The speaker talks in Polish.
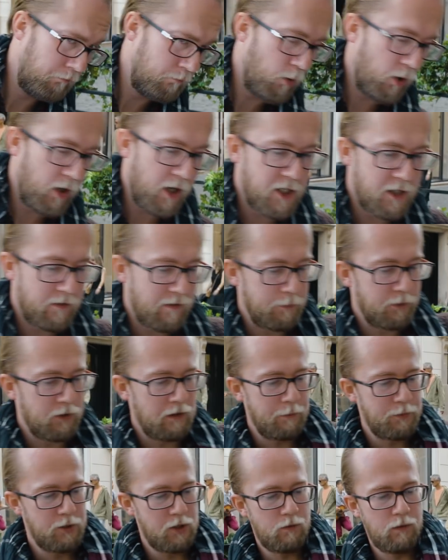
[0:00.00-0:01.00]
pokażę Wam to
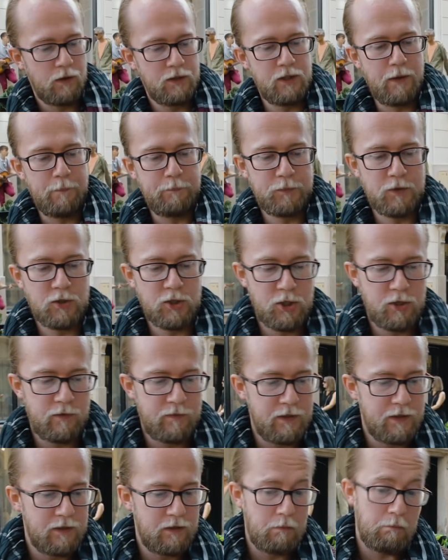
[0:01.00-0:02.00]
na przykładzie
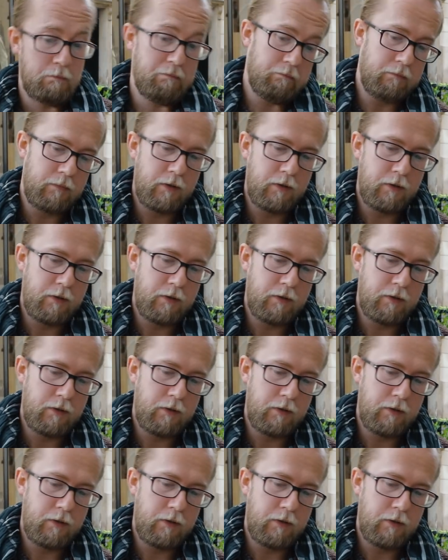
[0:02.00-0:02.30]
rzeczywistym.